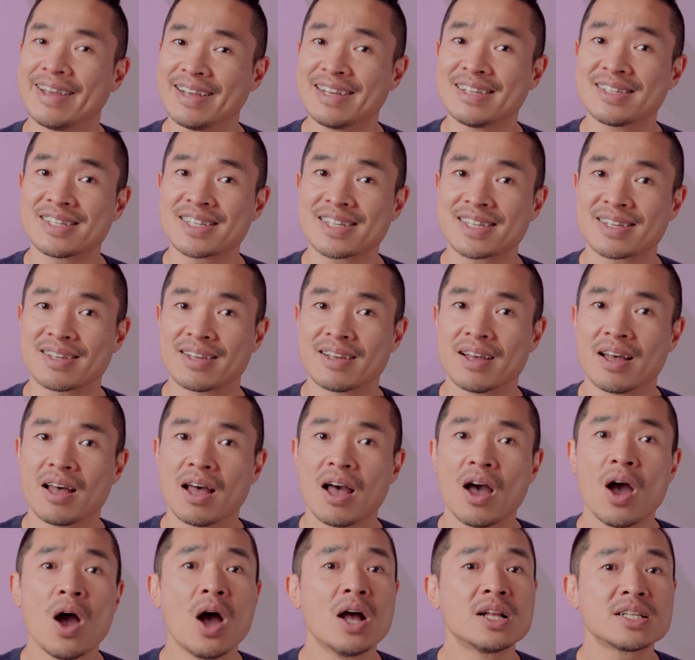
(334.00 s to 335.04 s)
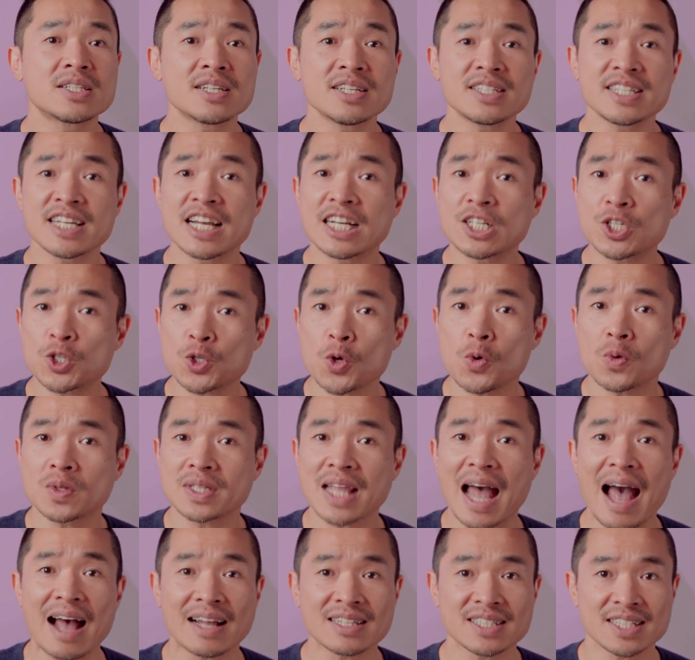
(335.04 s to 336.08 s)
因此，这些重
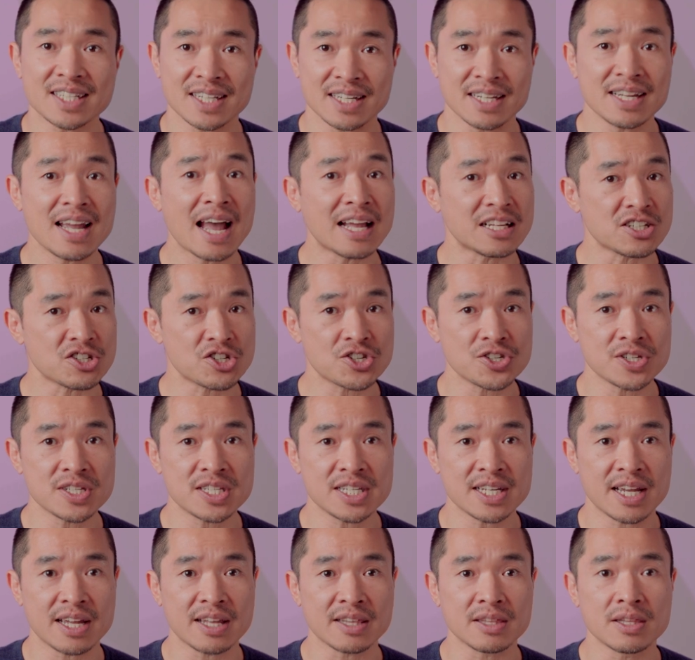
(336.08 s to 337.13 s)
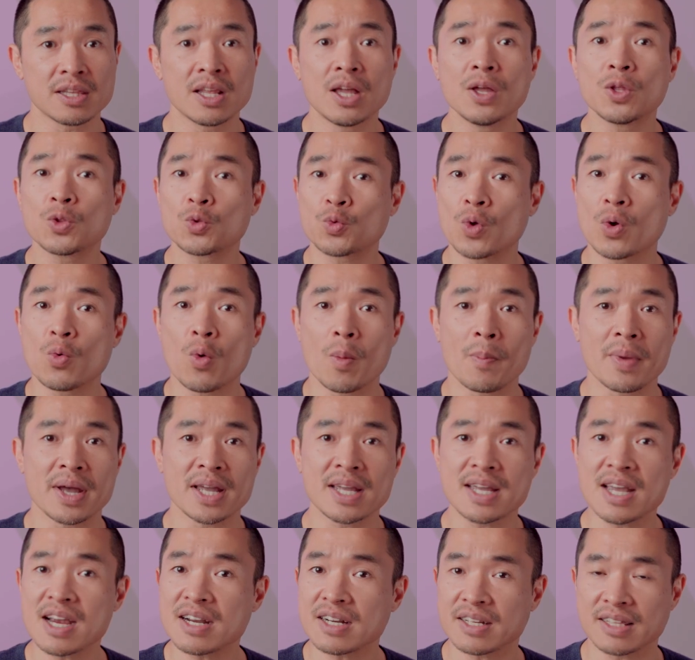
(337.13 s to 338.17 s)
大情感事件对我
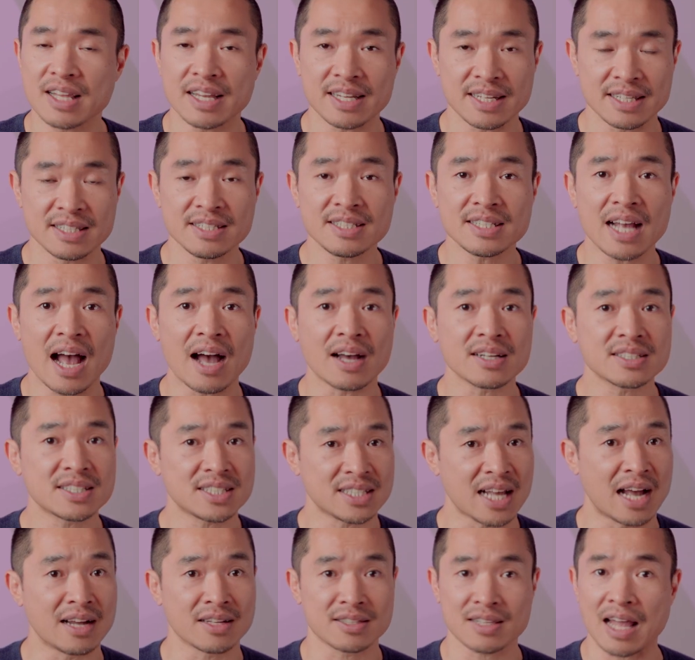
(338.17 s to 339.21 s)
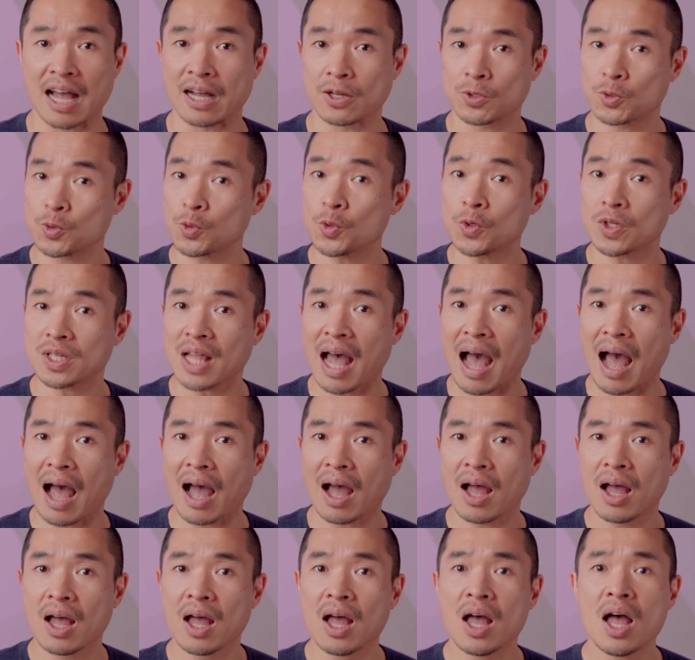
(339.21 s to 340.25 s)
们个人的影响相当巨大。